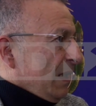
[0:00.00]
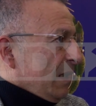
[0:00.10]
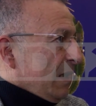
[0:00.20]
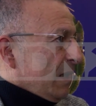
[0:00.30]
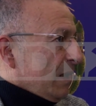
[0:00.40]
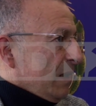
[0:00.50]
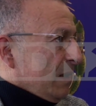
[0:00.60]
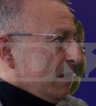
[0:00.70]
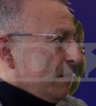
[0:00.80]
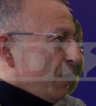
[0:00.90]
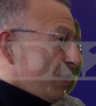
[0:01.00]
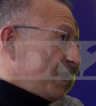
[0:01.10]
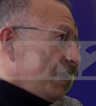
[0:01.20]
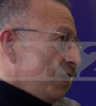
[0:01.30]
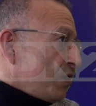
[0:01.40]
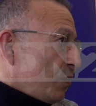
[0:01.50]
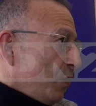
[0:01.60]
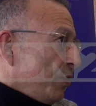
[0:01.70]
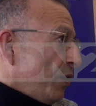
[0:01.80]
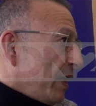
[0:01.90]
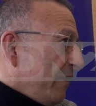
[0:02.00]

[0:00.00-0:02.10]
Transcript: eh, borse di studio che